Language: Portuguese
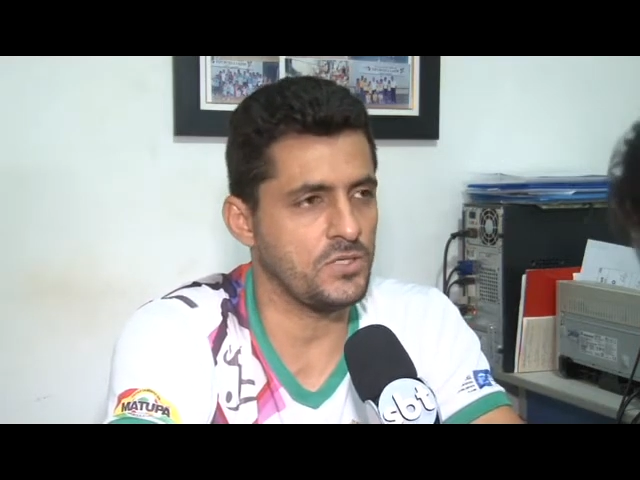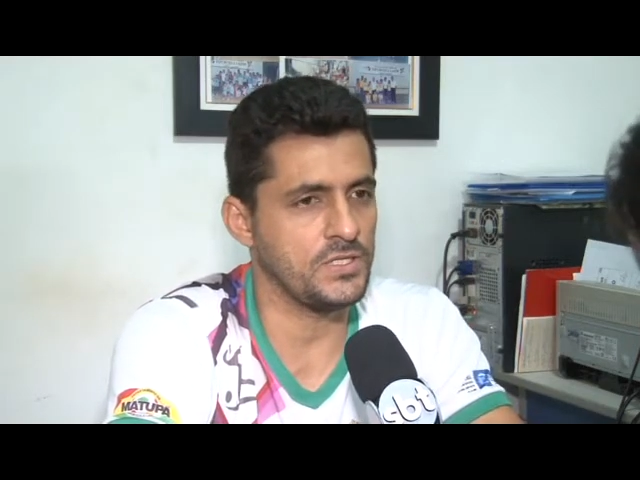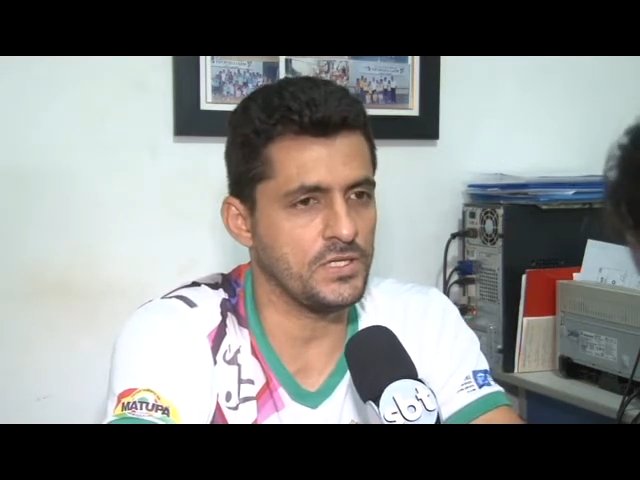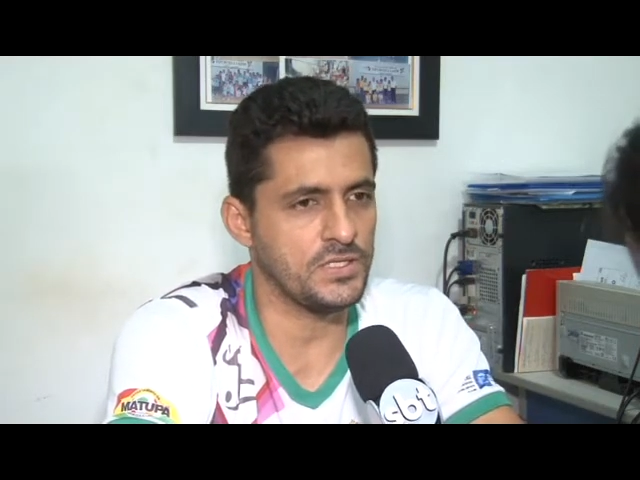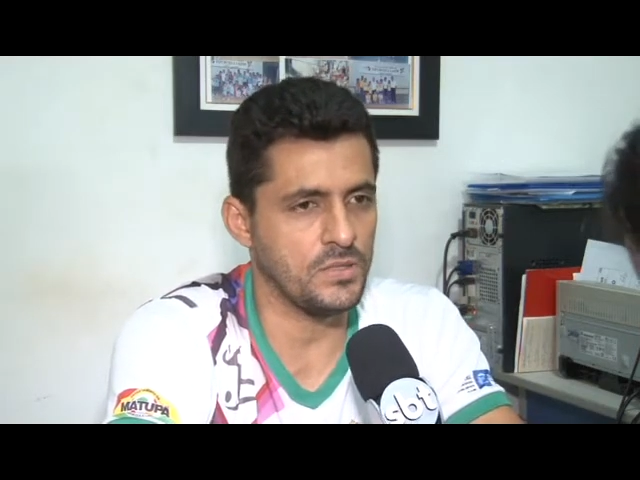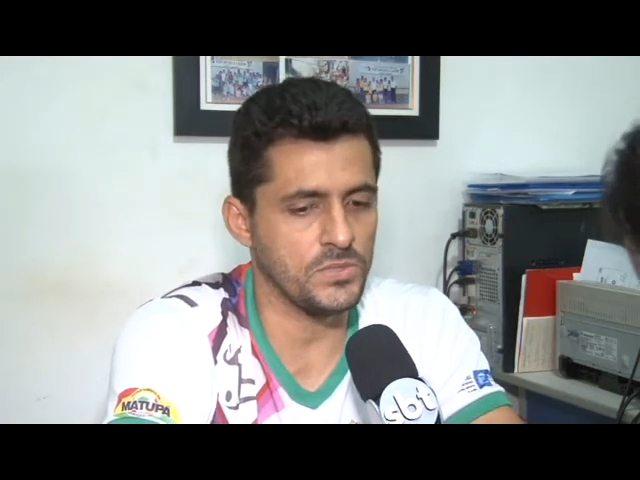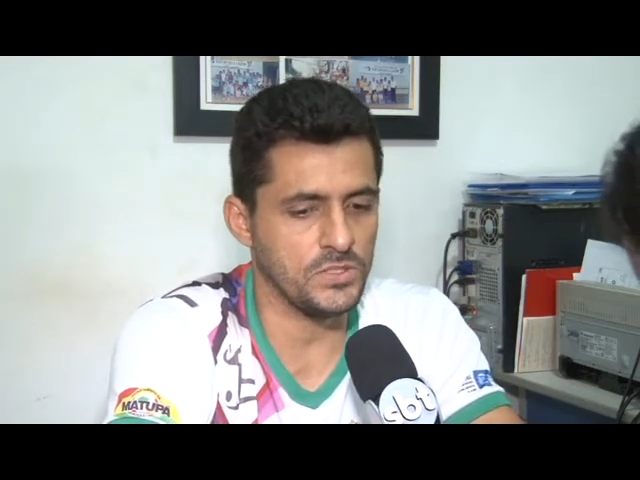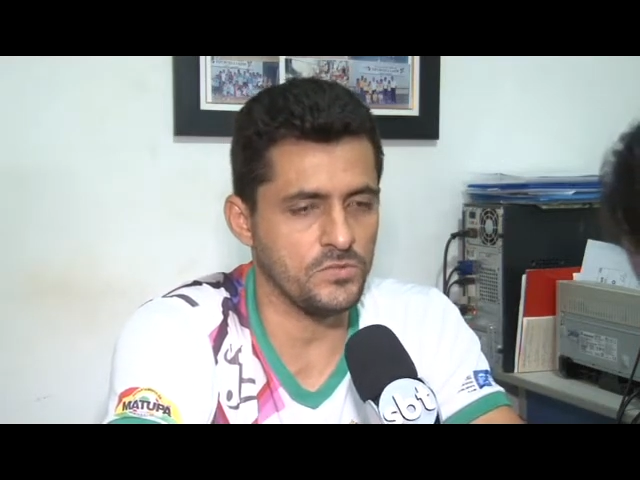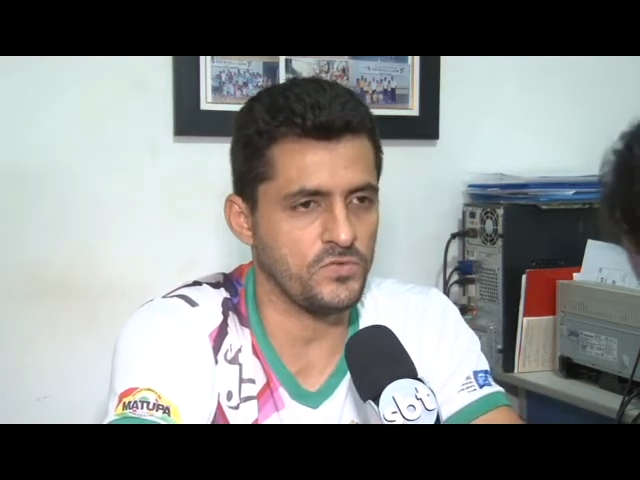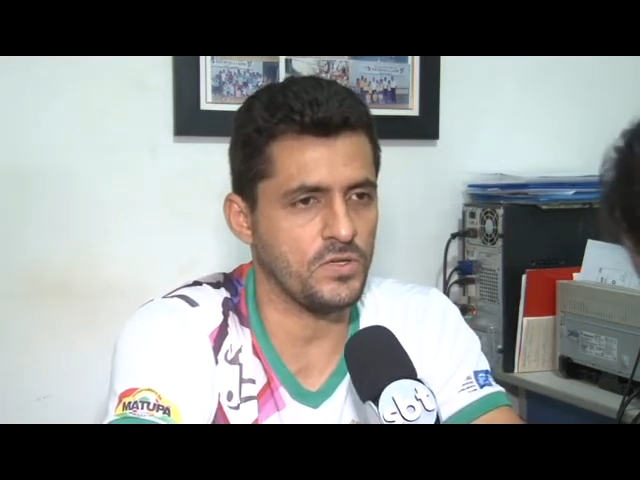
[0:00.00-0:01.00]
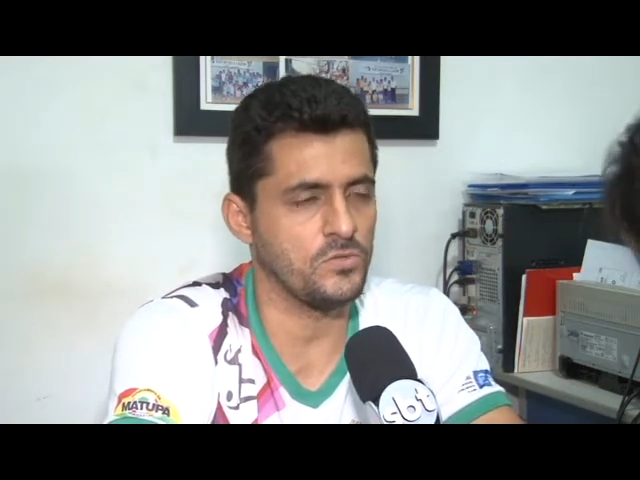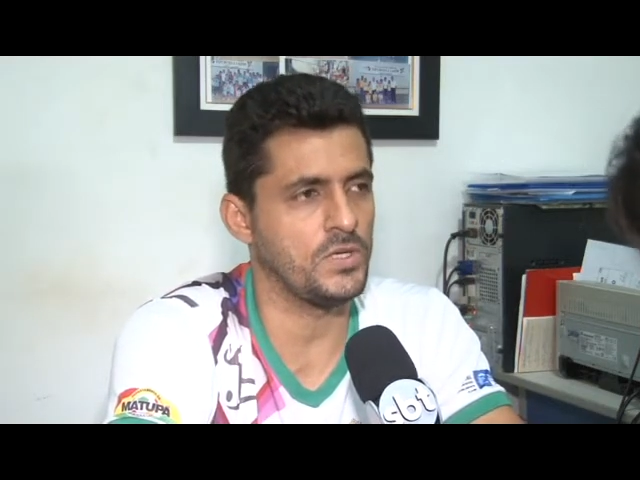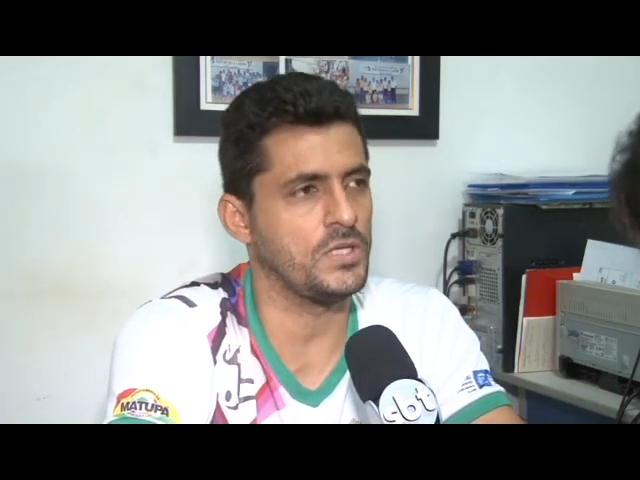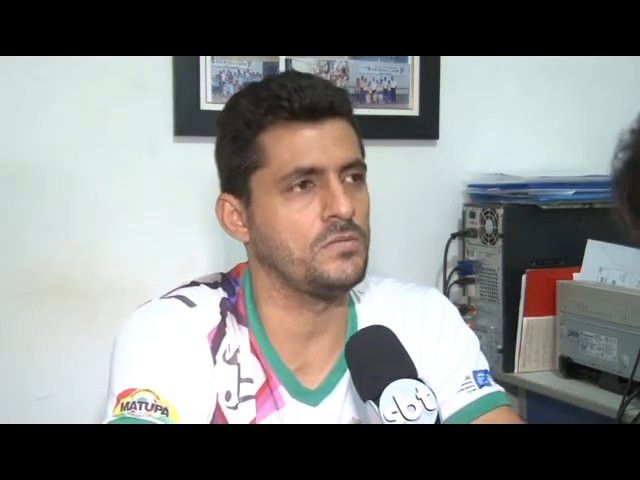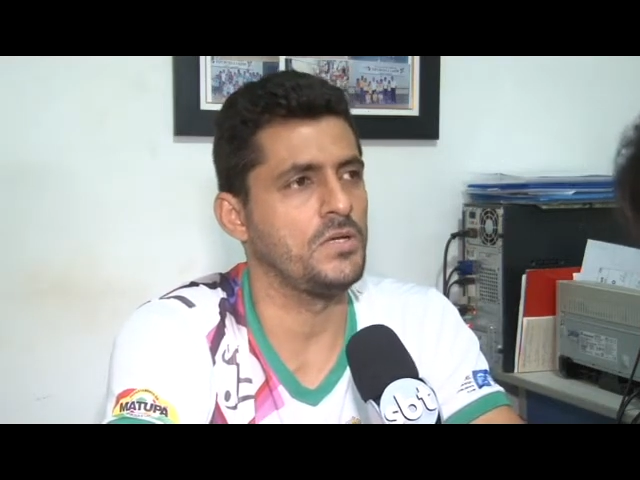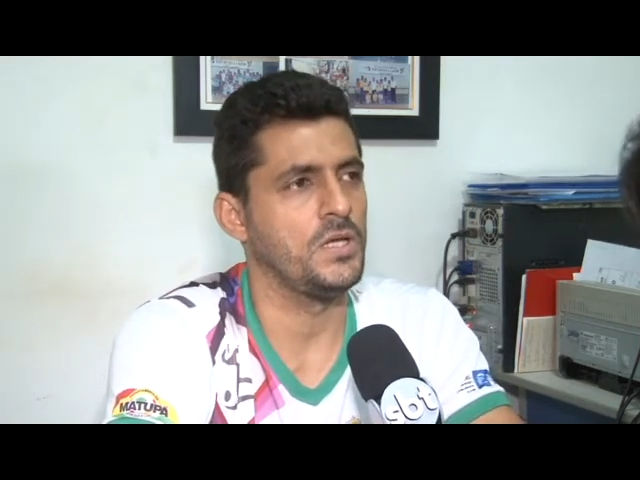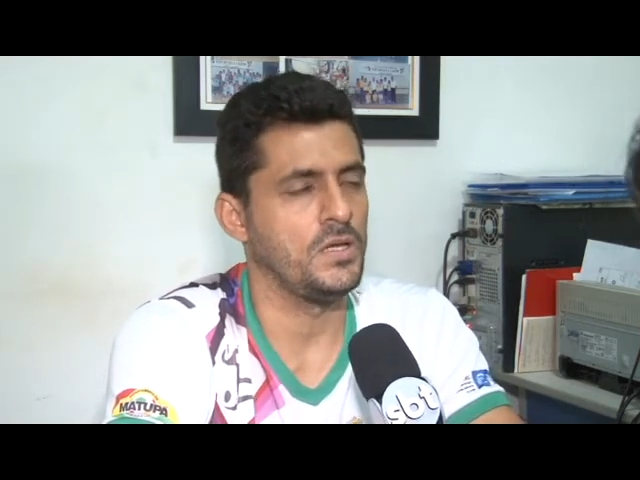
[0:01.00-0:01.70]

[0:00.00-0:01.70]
nós lançamos isso no final do ano.